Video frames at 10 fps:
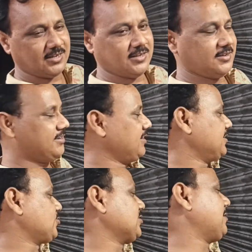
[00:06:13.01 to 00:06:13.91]
अच्छा।
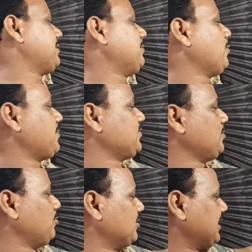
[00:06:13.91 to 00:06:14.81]
इसको सब डेमो पीस
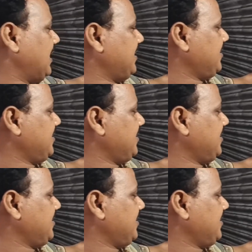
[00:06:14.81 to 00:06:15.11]
भी बोलता